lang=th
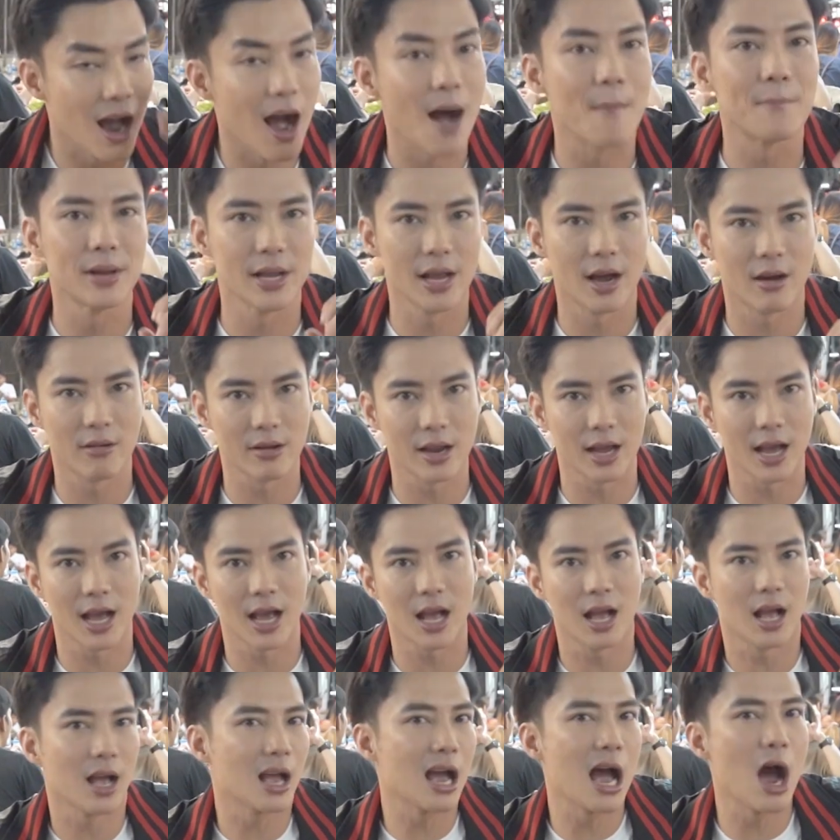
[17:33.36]
คำเดียวนะฮะ
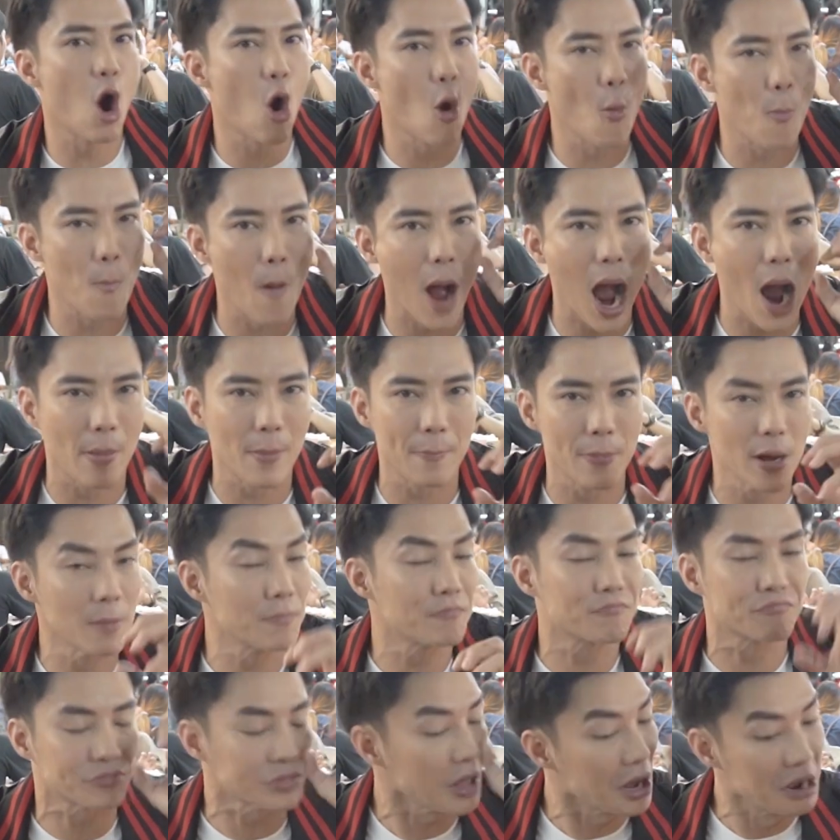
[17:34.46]
เข้าปากไปปุ๊บ
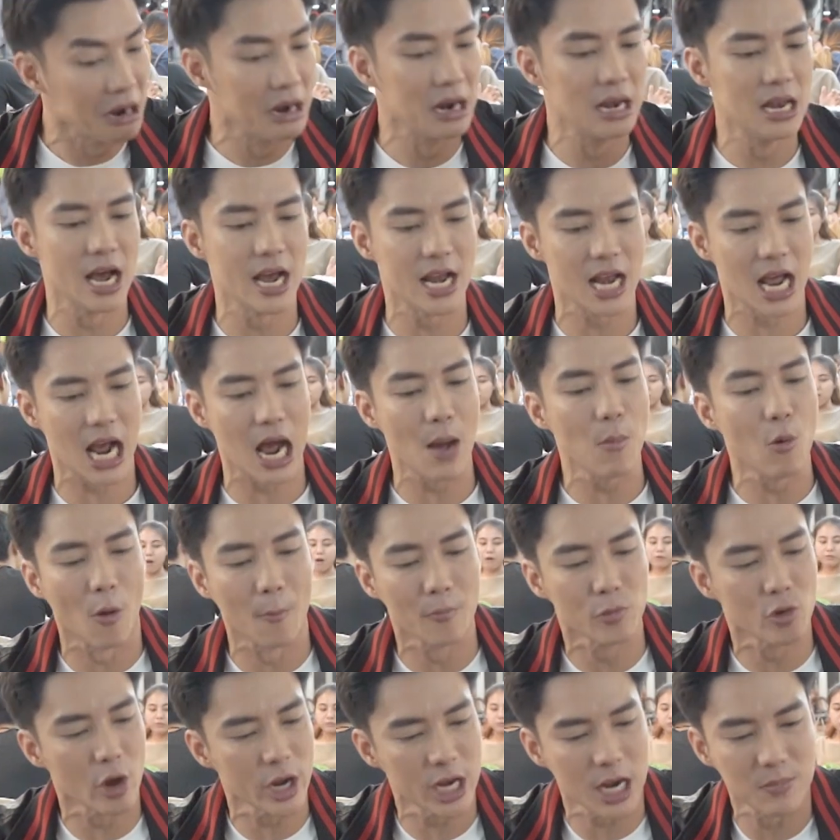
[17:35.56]
ตื่นเลยนะครับผม
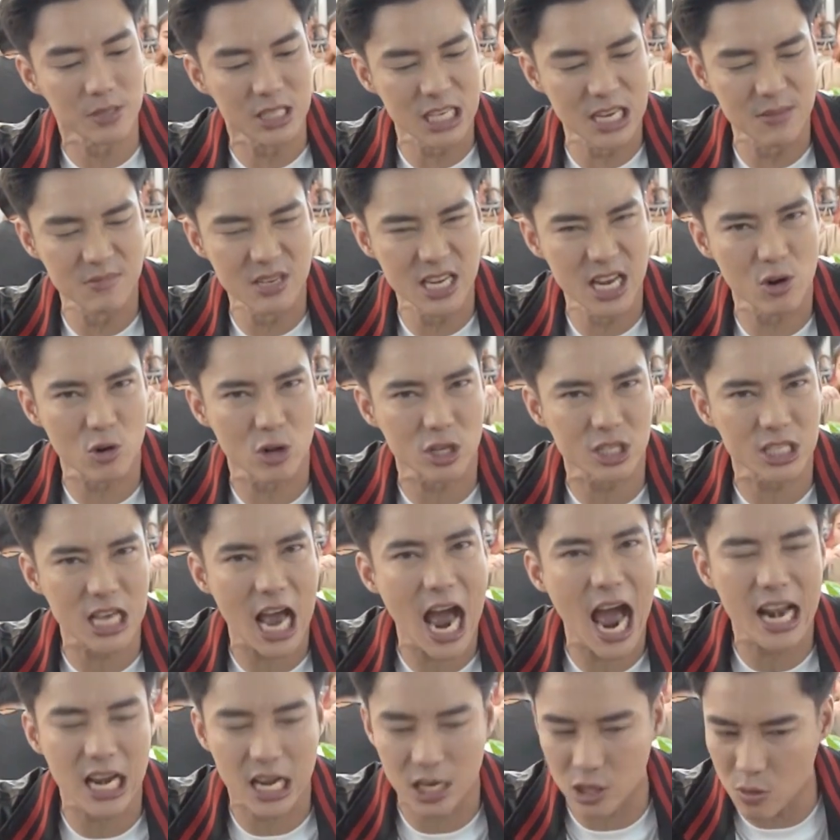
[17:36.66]
ด้วยน้ำจิ้มที่รส
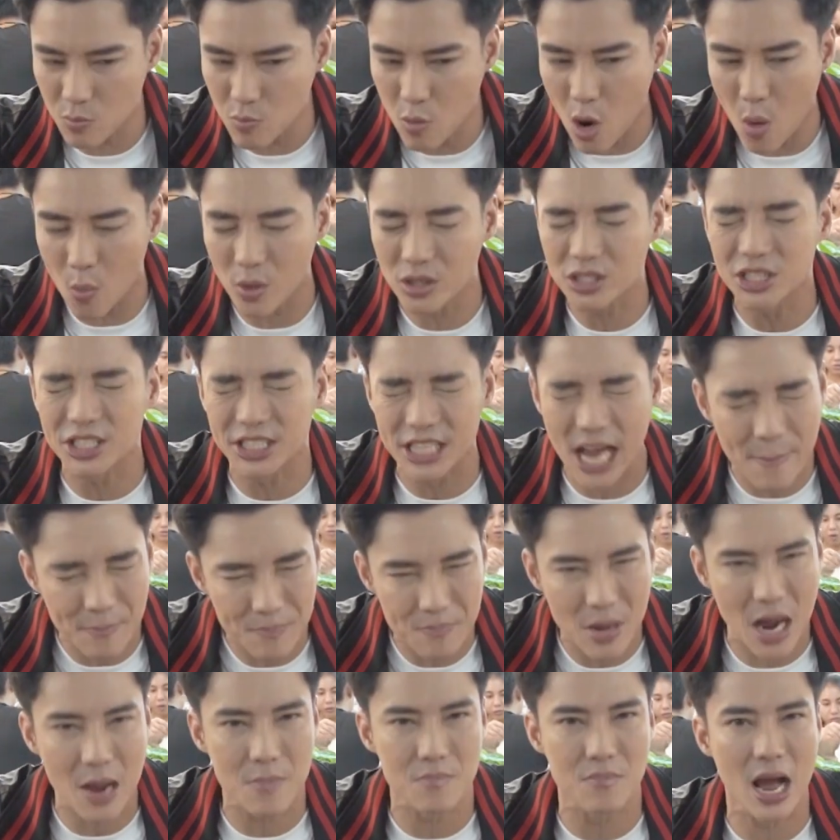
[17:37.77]
ชาติเนี่ยต้องบอกว่าแซ่บ
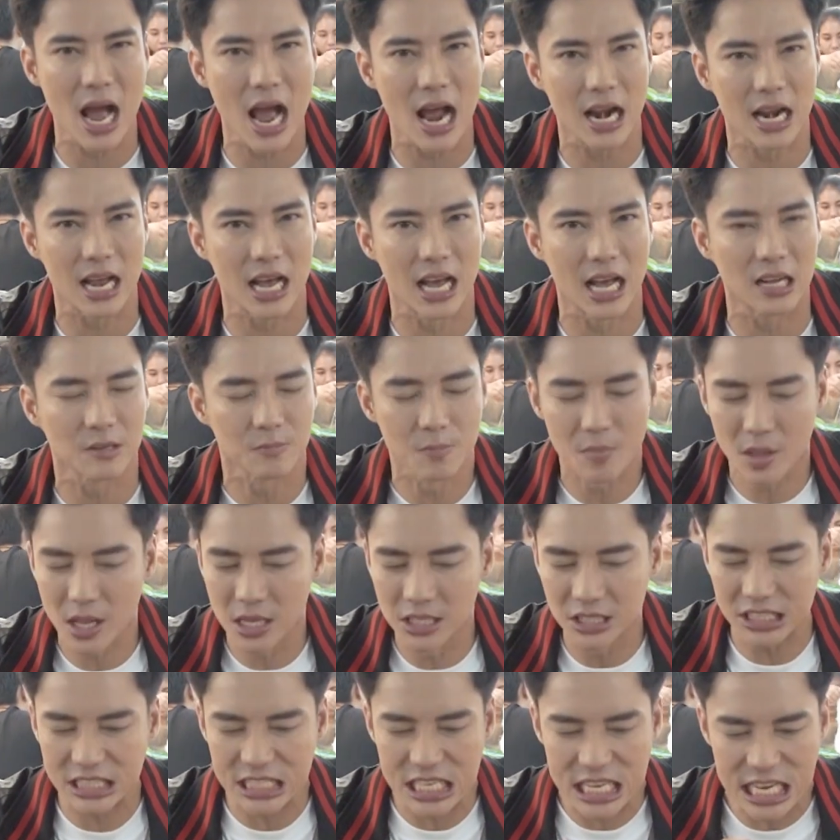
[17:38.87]
มากๆนะฮะ
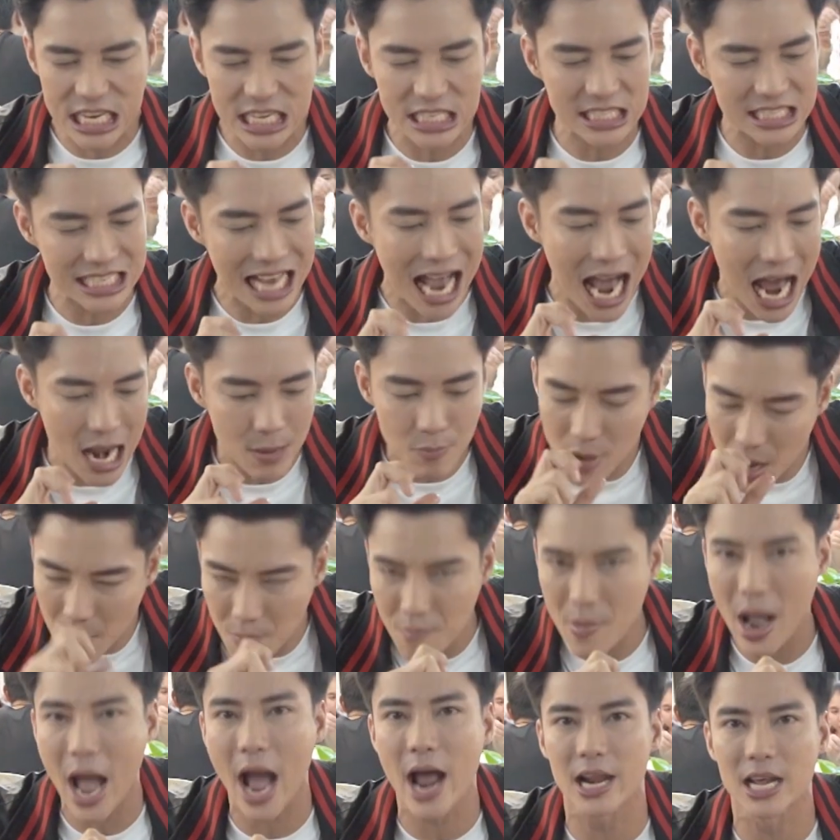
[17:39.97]
จี๊ดจ๊าด
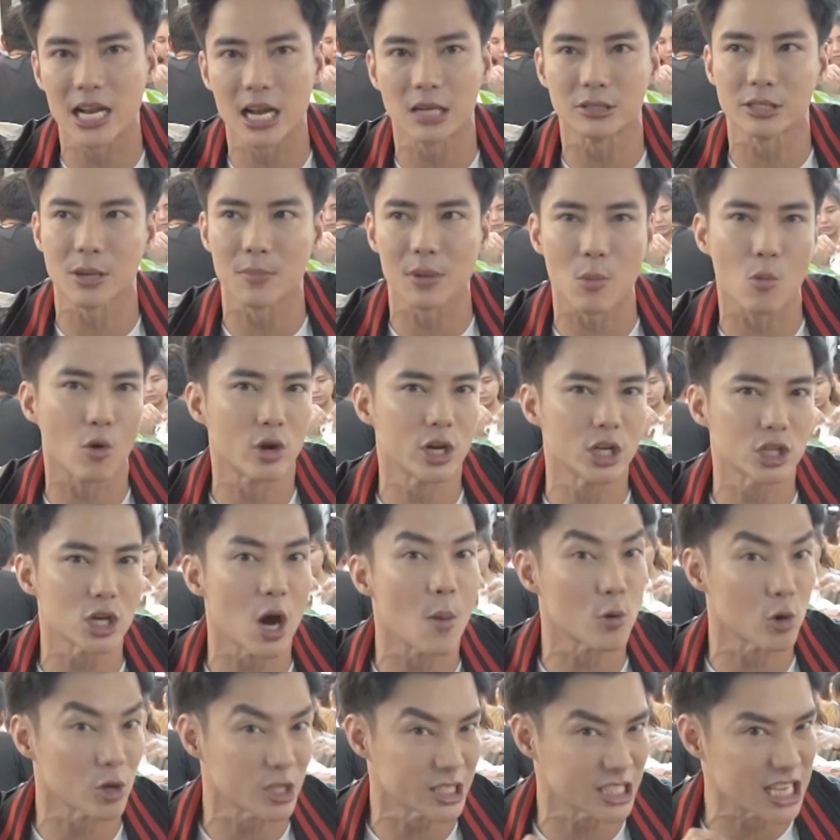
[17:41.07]
มากๆเลยนะสำหรับคนที่ชอ
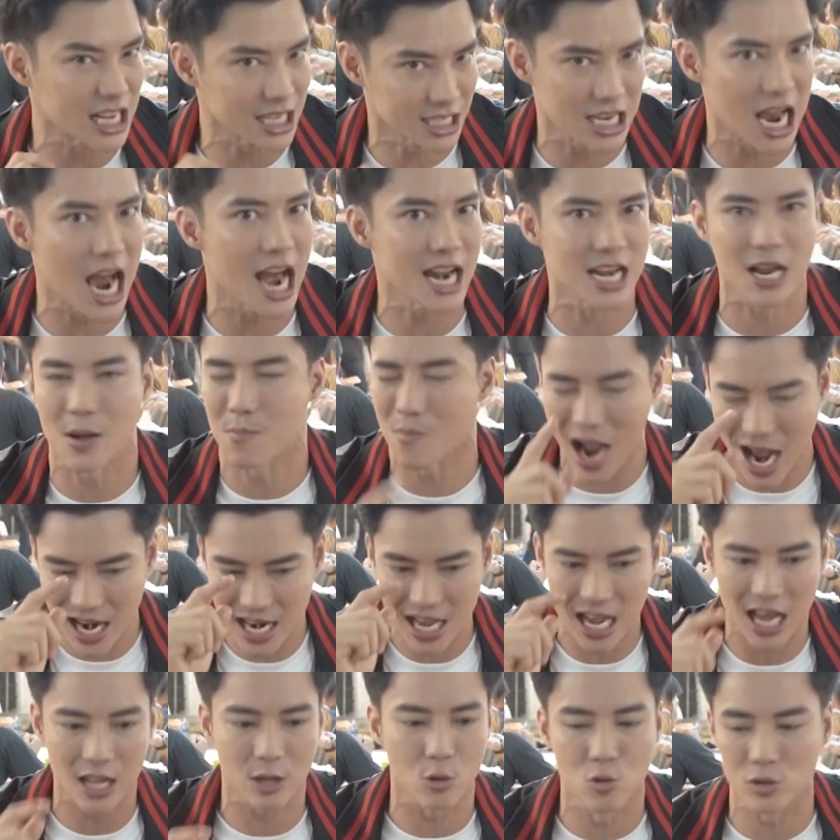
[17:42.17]
บรสจัดจ้านเนี่ยมาเล
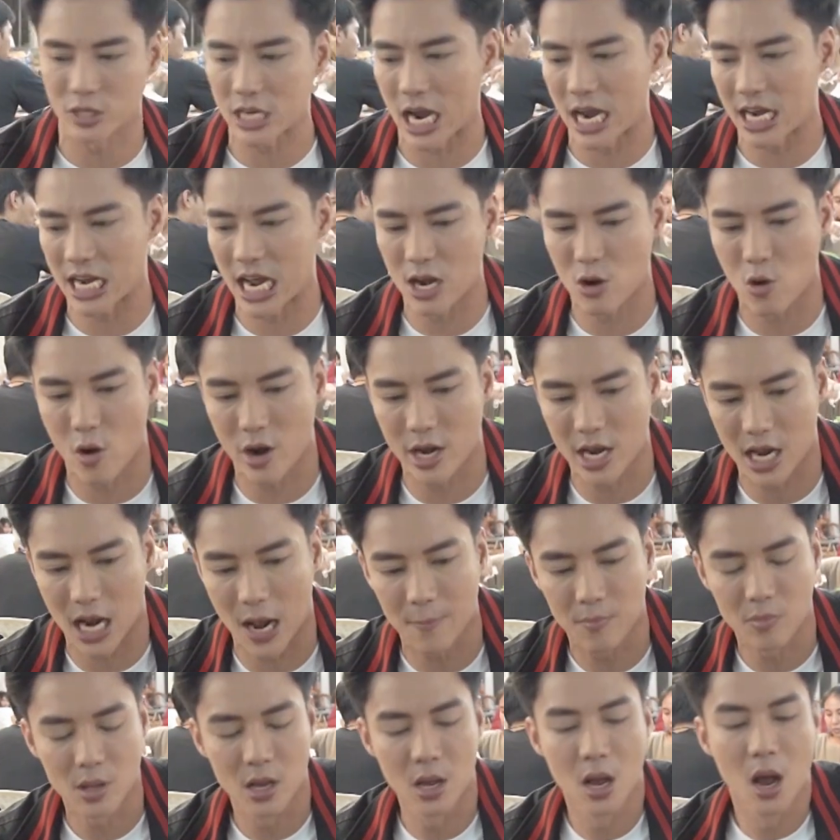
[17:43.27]
ยฮะถูกใจแน่นอนนะครั
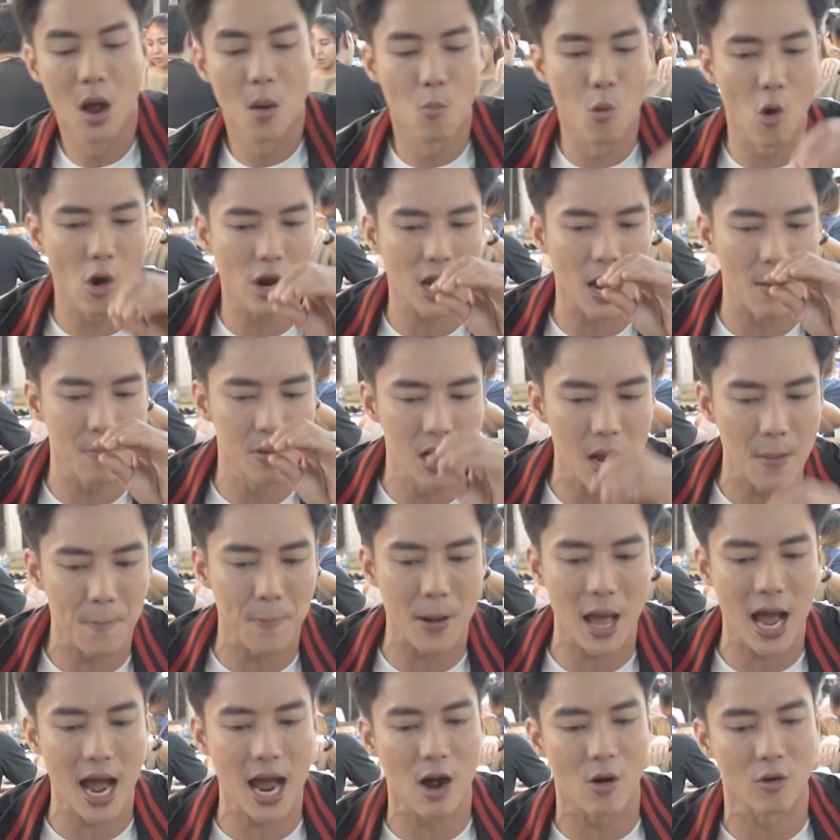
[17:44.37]
บบวกกับเนื้อป
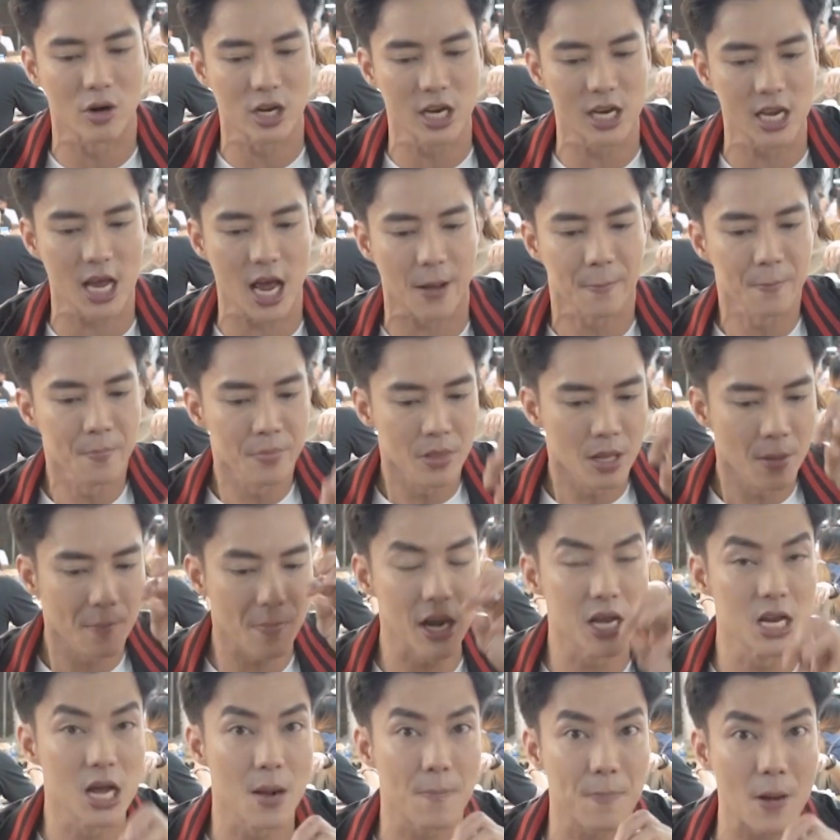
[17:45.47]
ลาของที่เนี่ยเป็
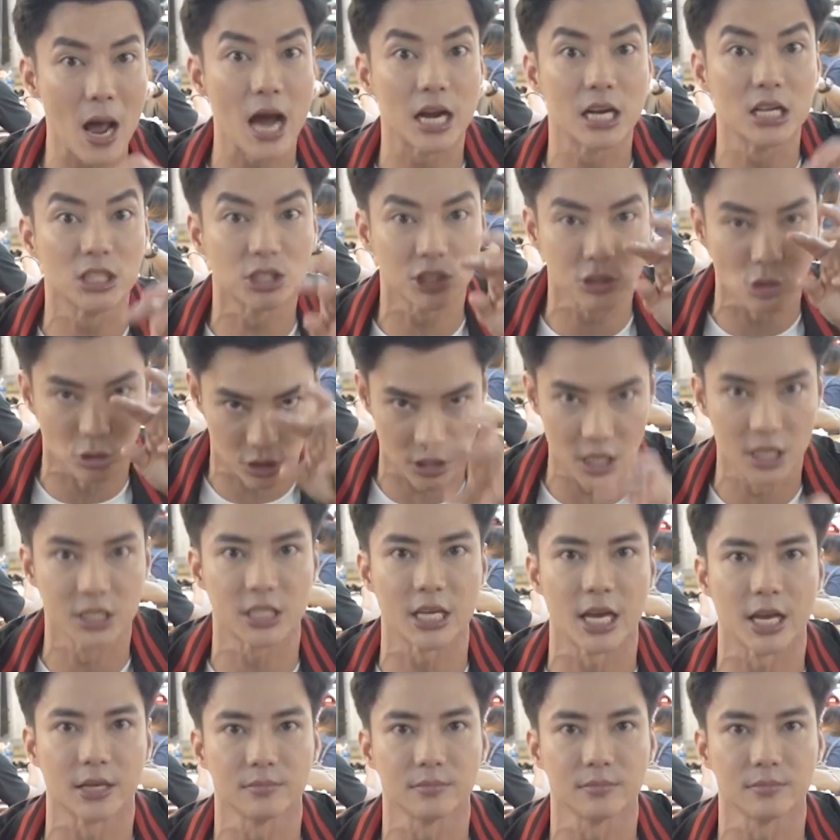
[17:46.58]
นเนื้อปลาที่สดจริ